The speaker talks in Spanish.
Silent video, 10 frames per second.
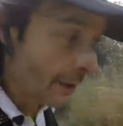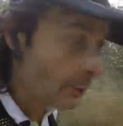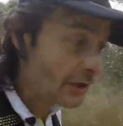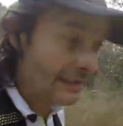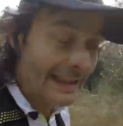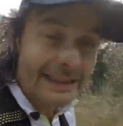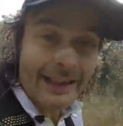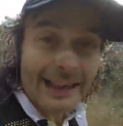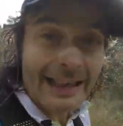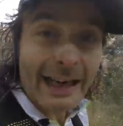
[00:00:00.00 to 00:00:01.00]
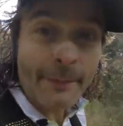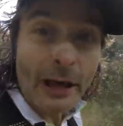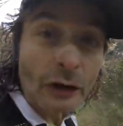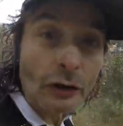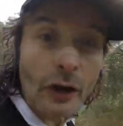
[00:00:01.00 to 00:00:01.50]
pues se trata de que el
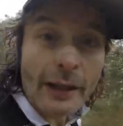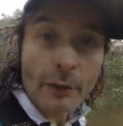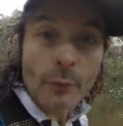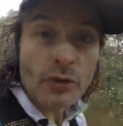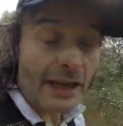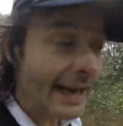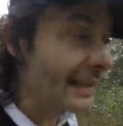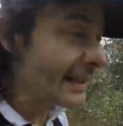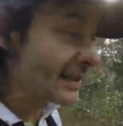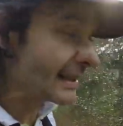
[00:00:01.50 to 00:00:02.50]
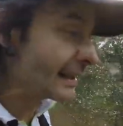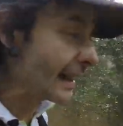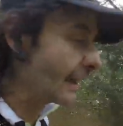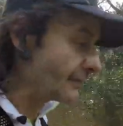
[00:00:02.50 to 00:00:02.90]
gemelo no le dé mucha caña, se trata de